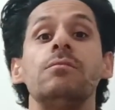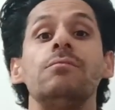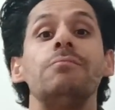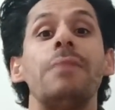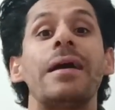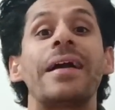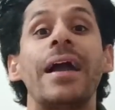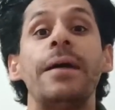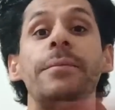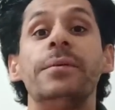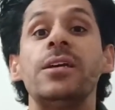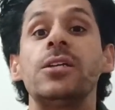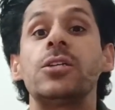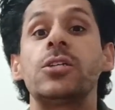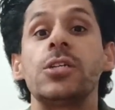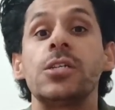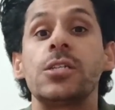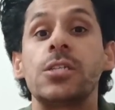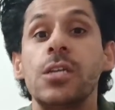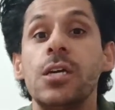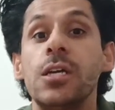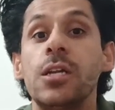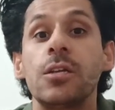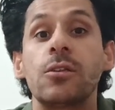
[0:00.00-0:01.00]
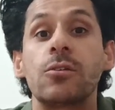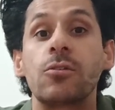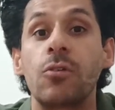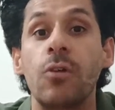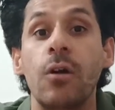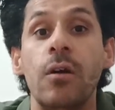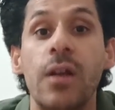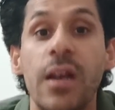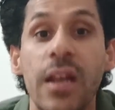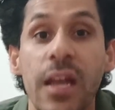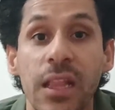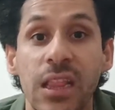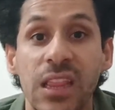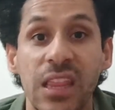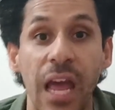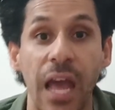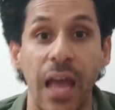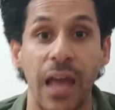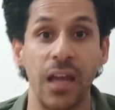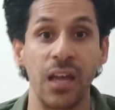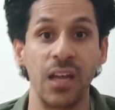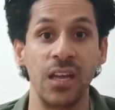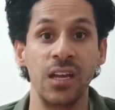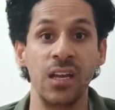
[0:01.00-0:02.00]
ما جابتش سيره كل
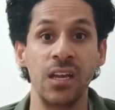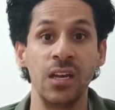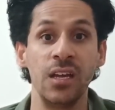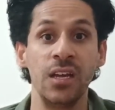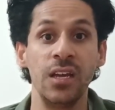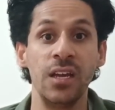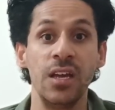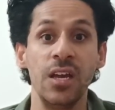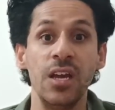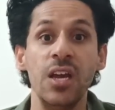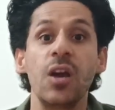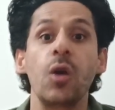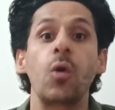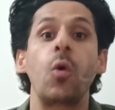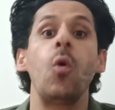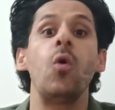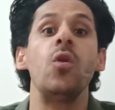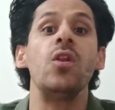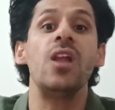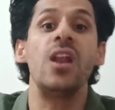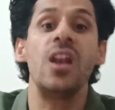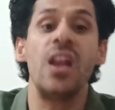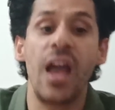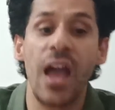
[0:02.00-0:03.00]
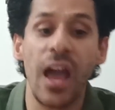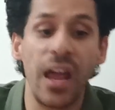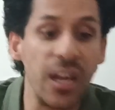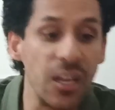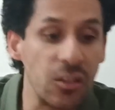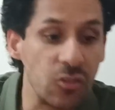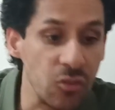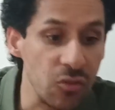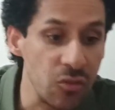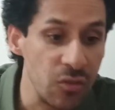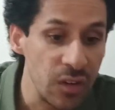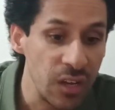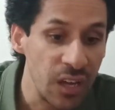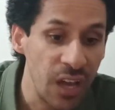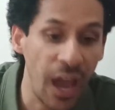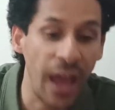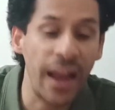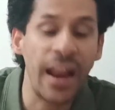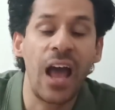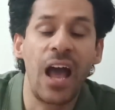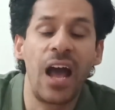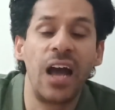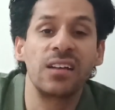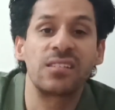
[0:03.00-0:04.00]
ده كل اللي قالته
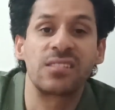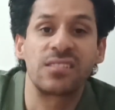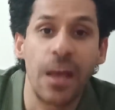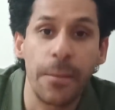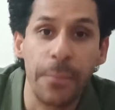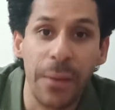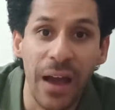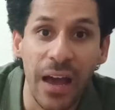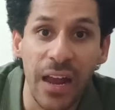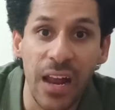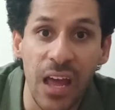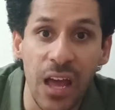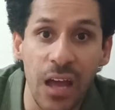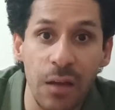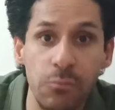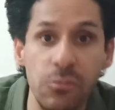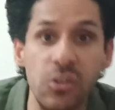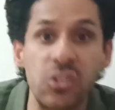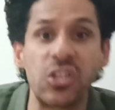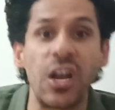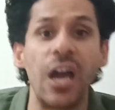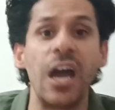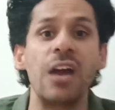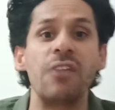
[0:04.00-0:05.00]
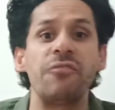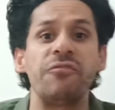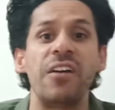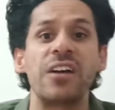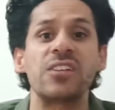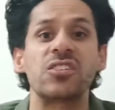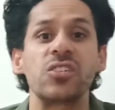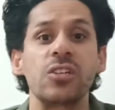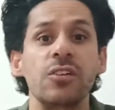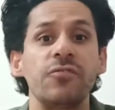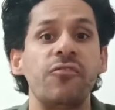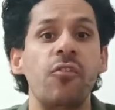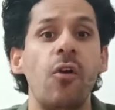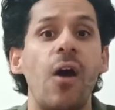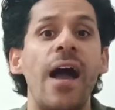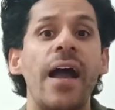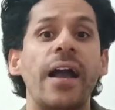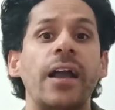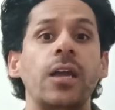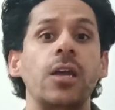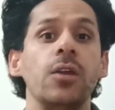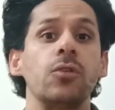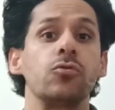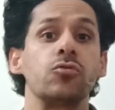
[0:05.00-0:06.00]
انا حاسه بغلاء مش عارف اصرف
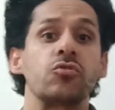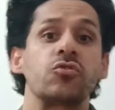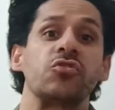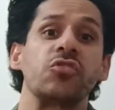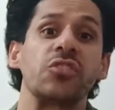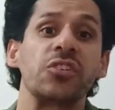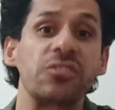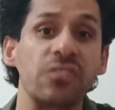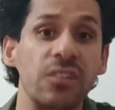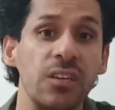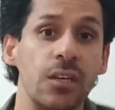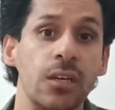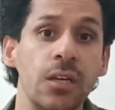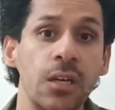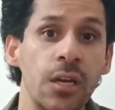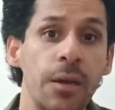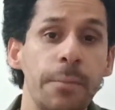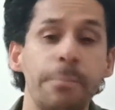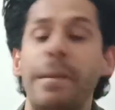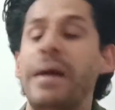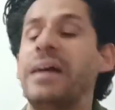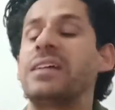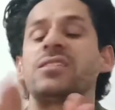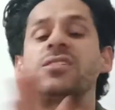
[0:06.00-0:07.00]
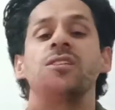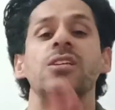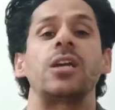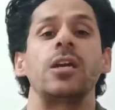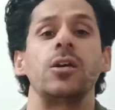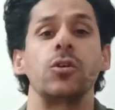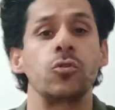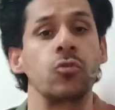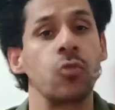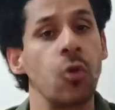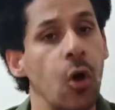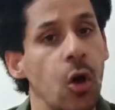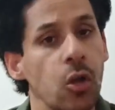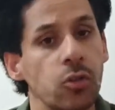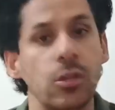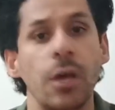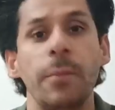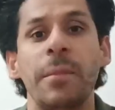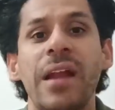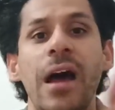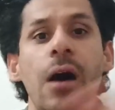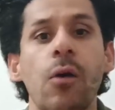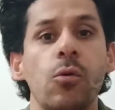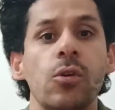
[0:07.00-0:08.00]
واكل اسرتي بس
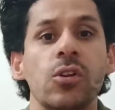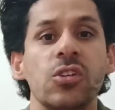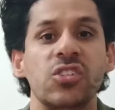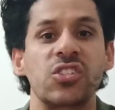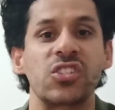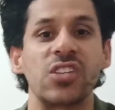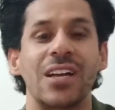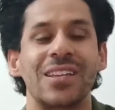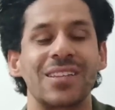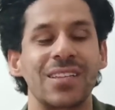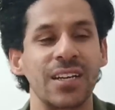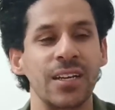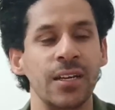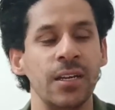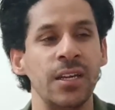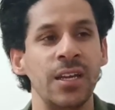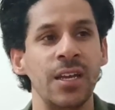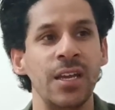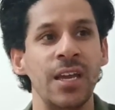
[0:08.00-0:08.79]
نقطه من اول السطر